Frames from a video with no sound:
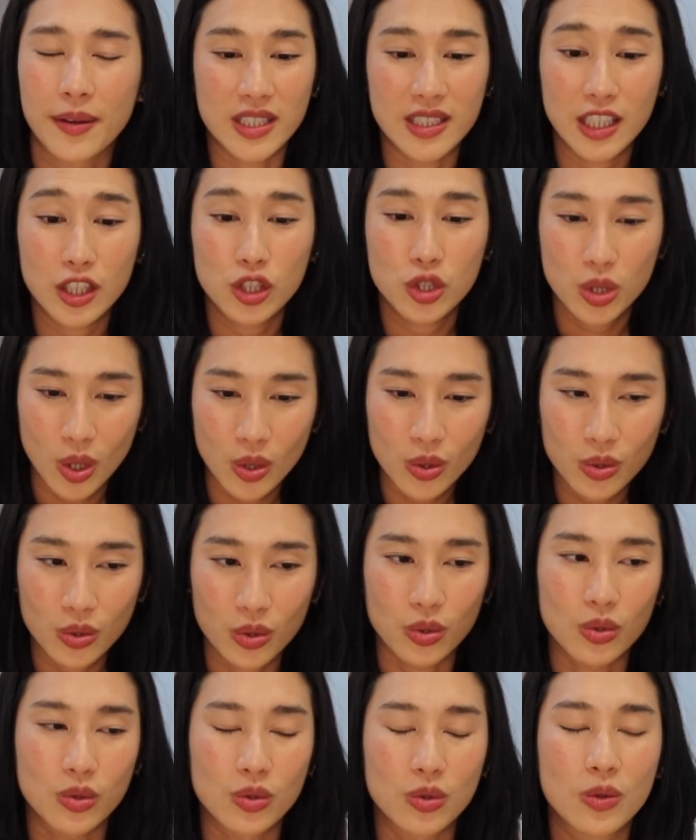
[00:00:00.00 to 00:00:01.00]
今天终
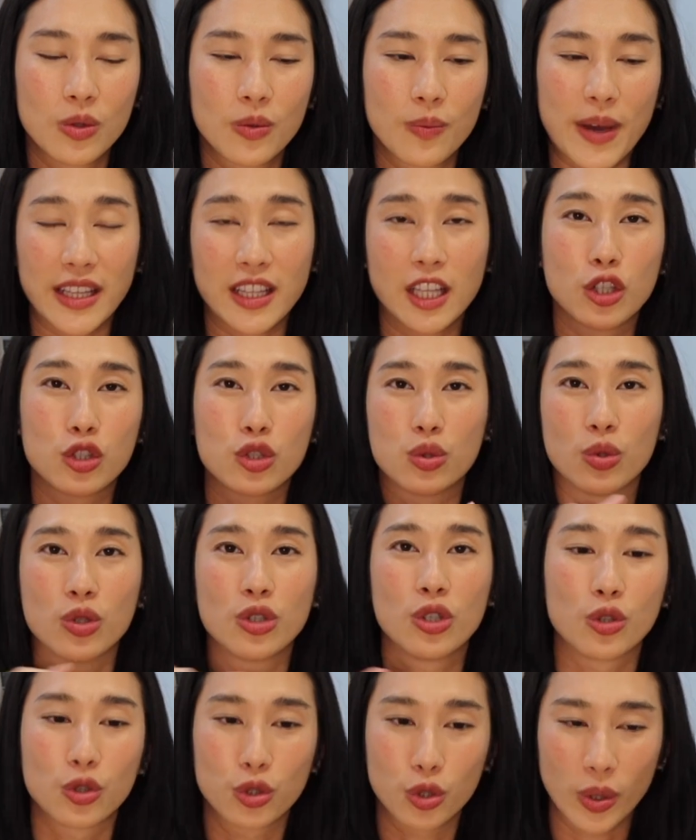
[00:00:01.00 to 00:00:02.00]
于买到所
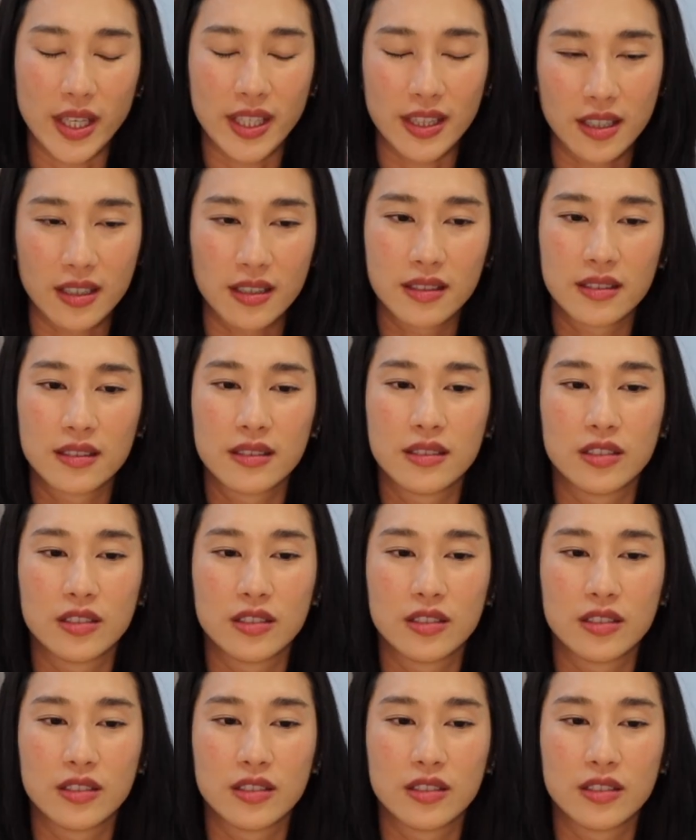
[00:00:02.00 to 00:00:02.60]
有对的